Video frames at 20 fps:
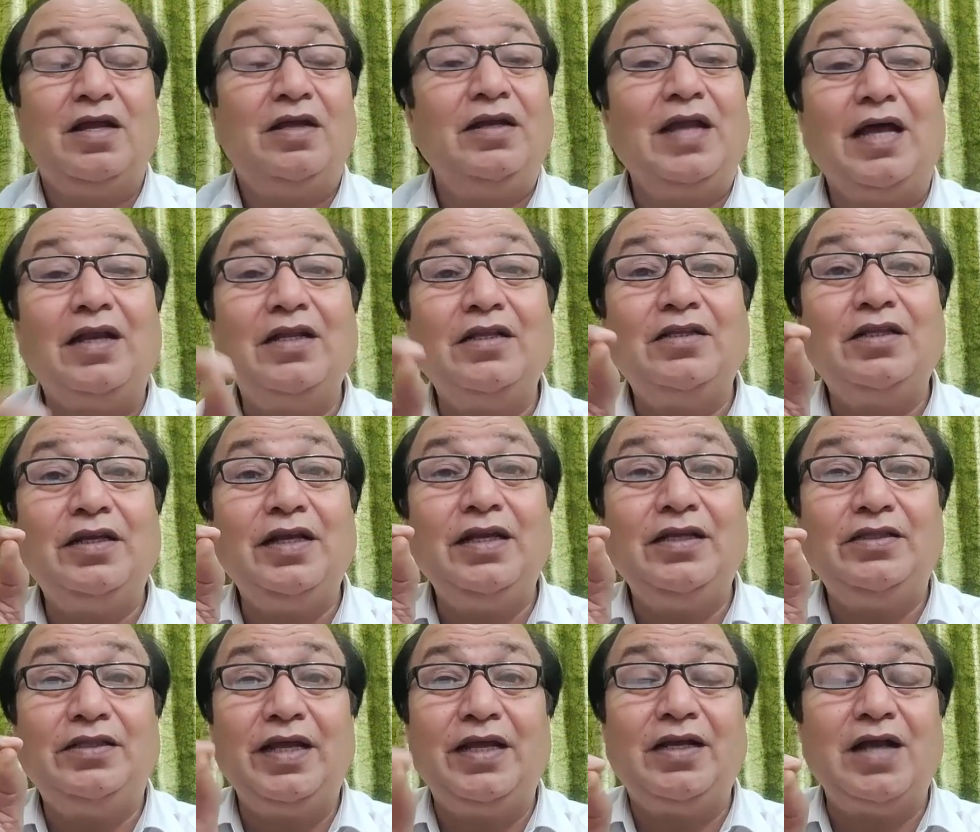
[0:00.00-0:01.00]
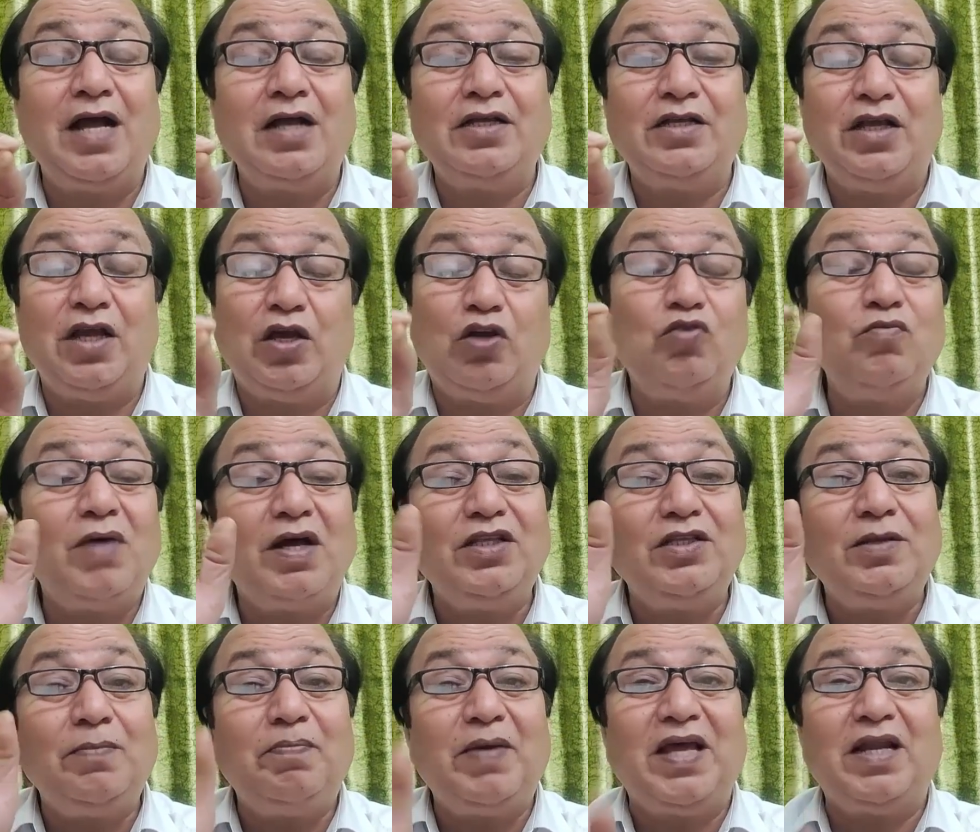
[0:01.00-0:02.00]
नारद ने देखा कि हनुमान
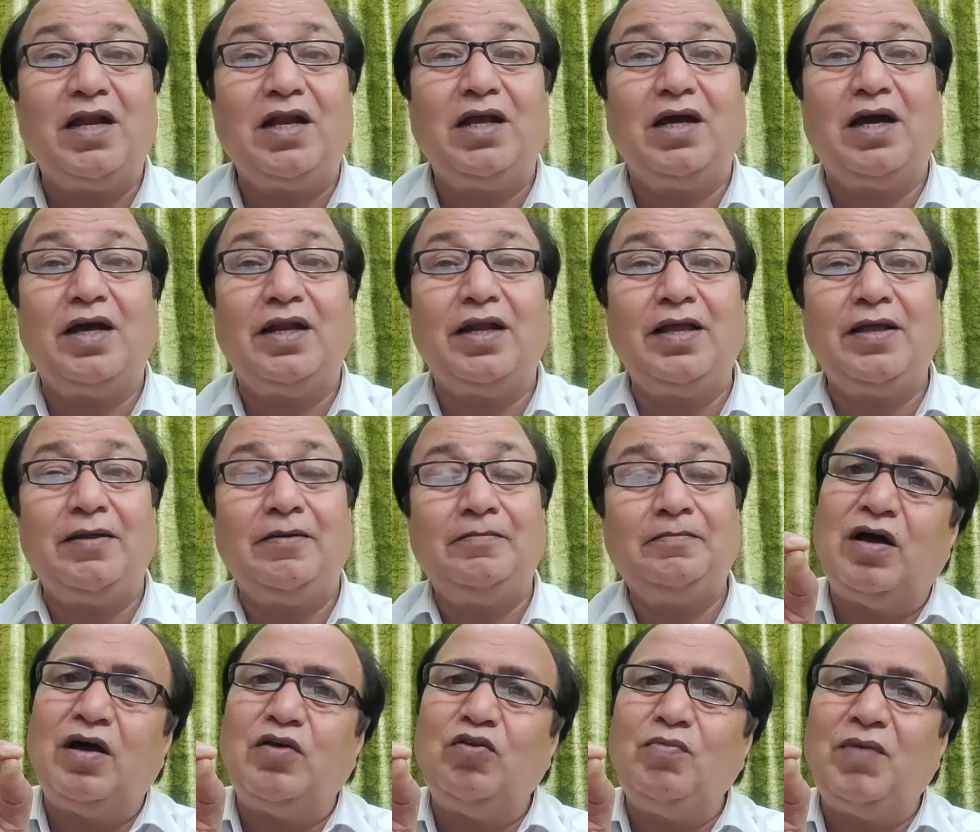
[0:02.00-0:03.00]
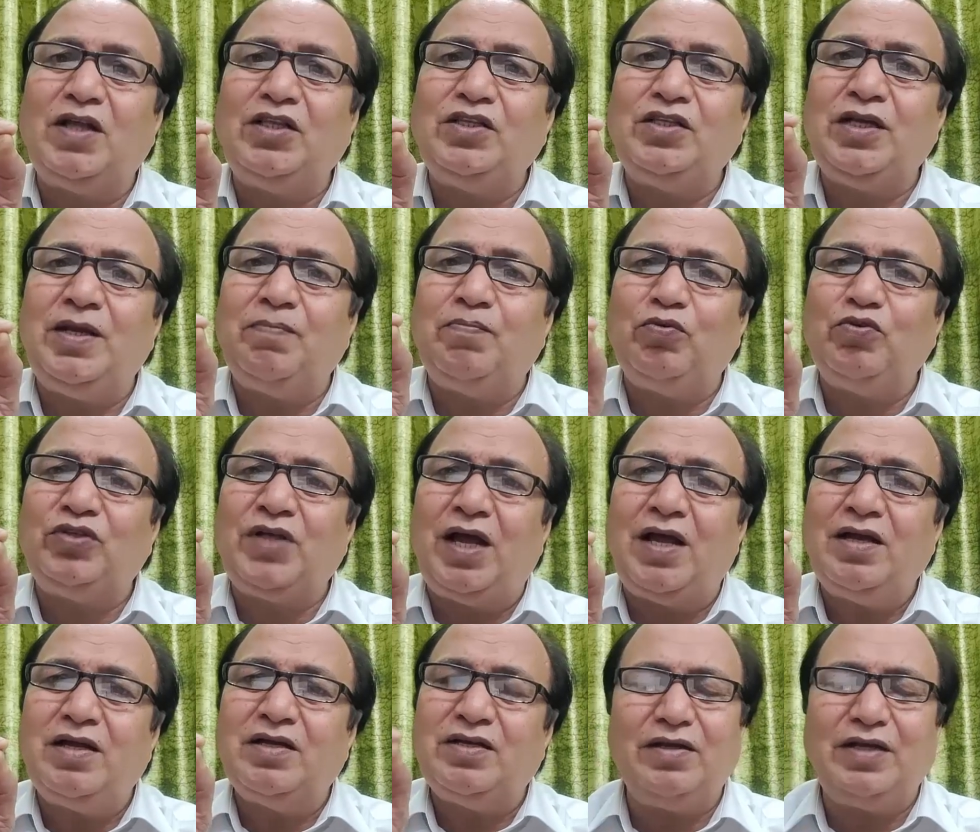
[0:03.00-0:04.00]
जी पहरा लगा रहे हैं हनुमान जी ने
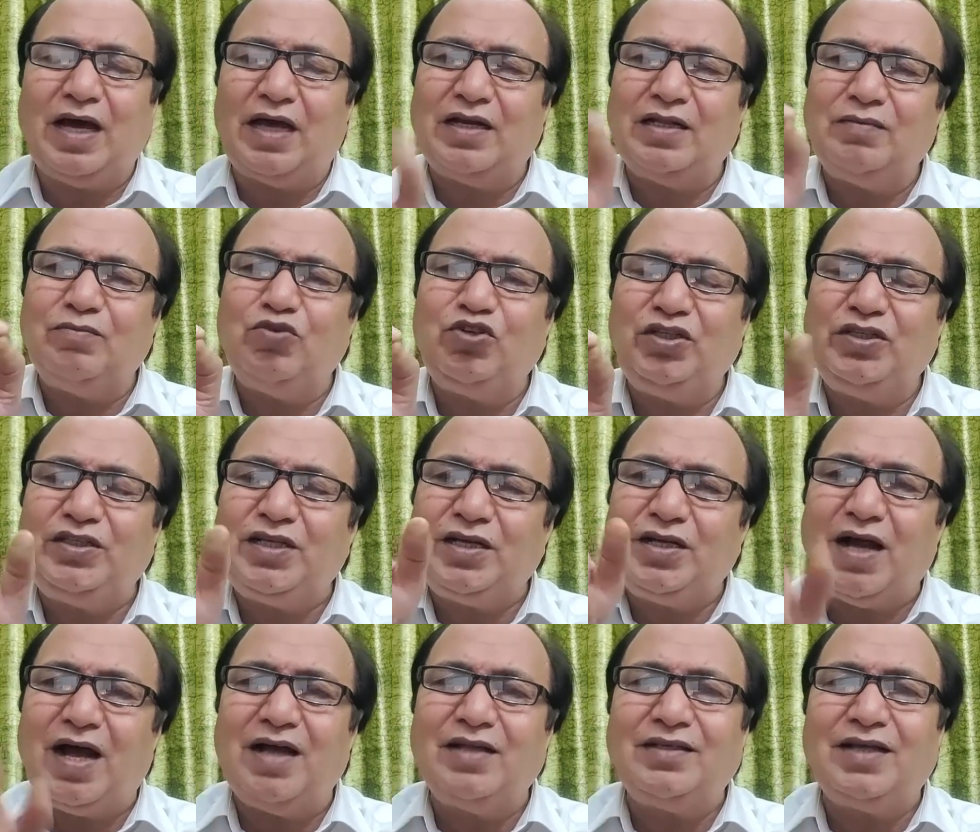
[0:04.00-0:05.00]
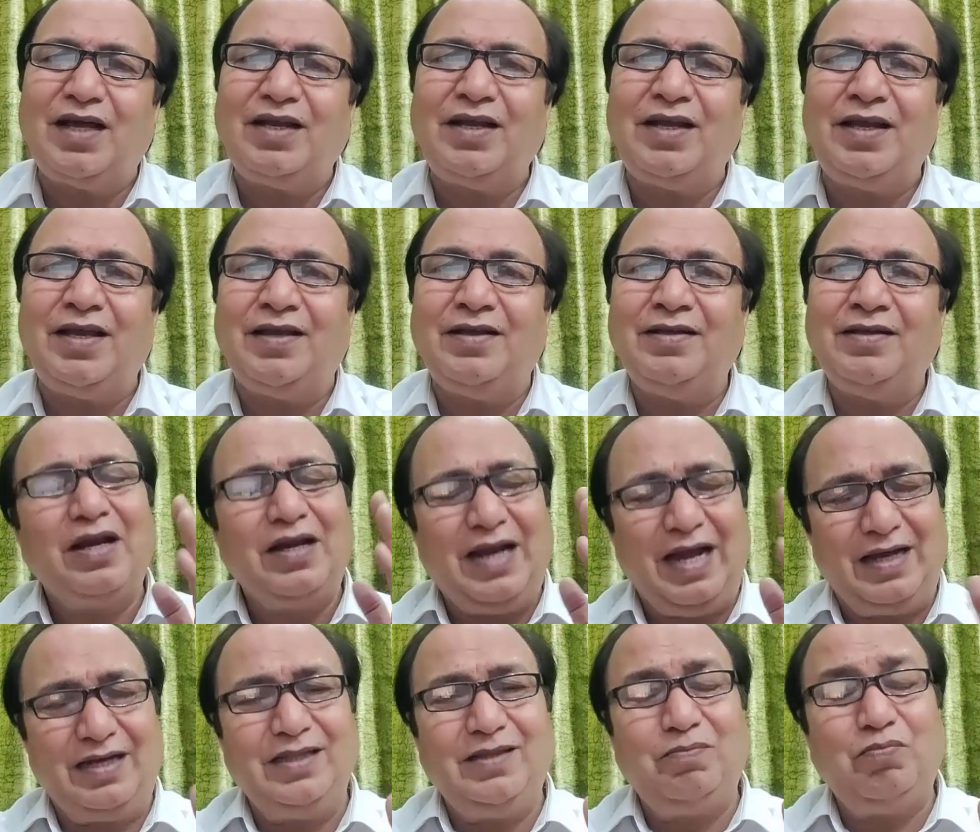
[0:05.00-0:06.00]
पूछा नारद मुनि जी कहाँ जा रहे हैं
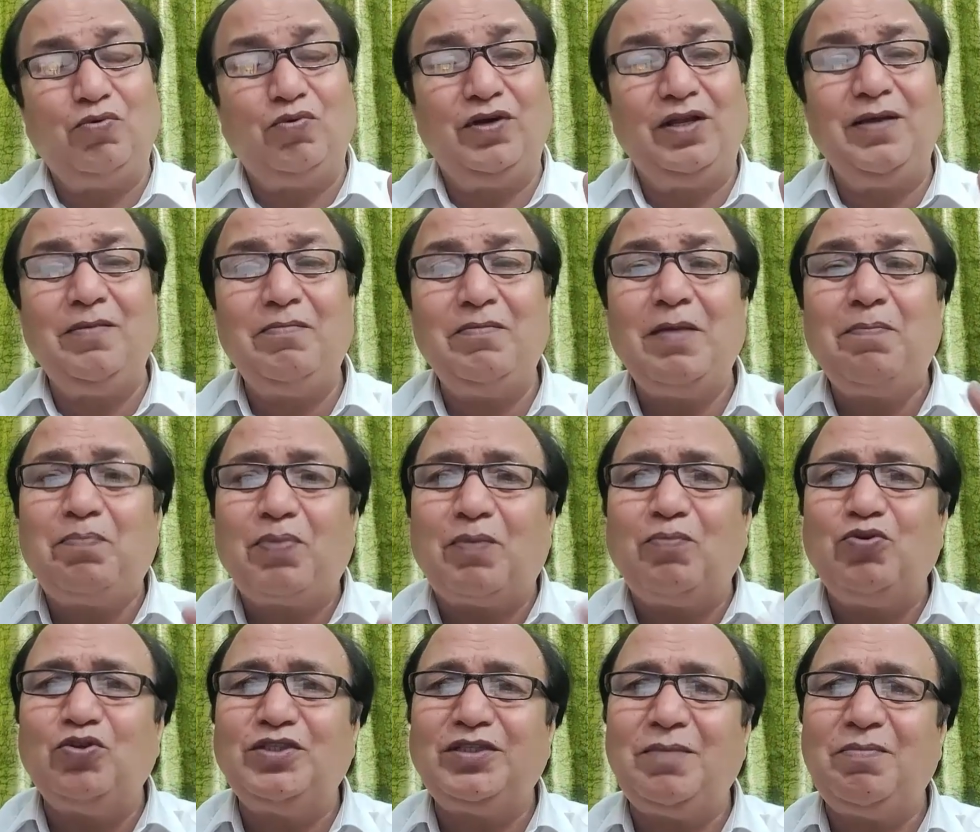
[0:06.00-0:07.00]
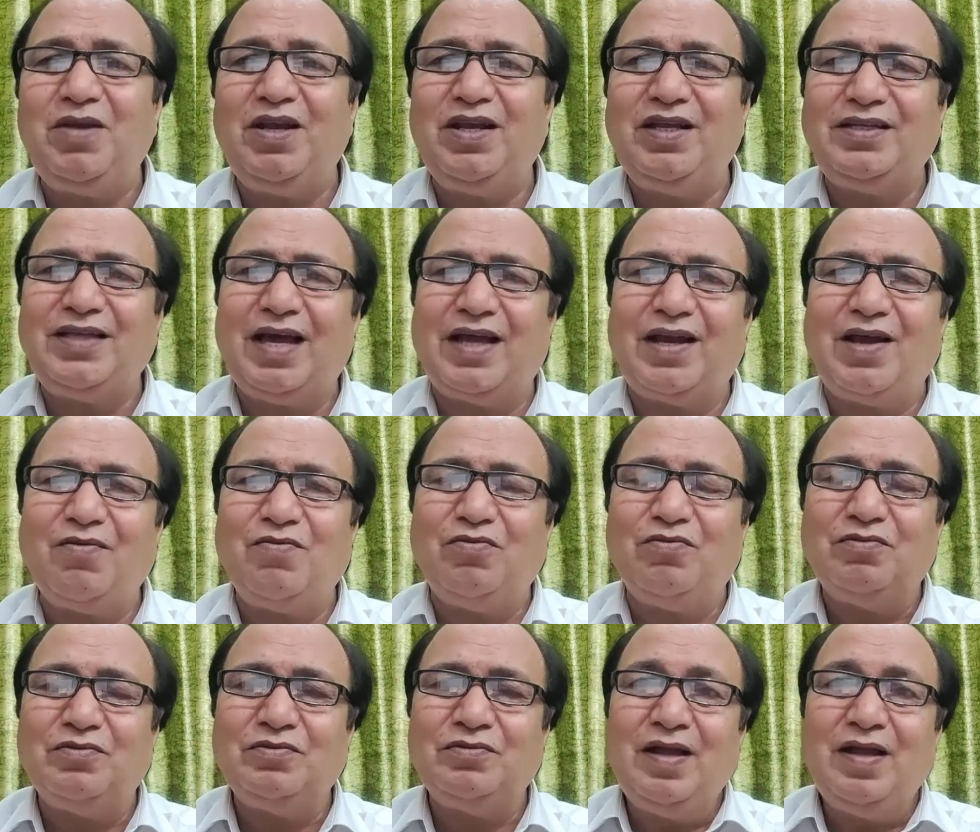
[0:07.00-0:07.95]
नारद बोले मैं प्रभु से मिलने जा रहा हूँ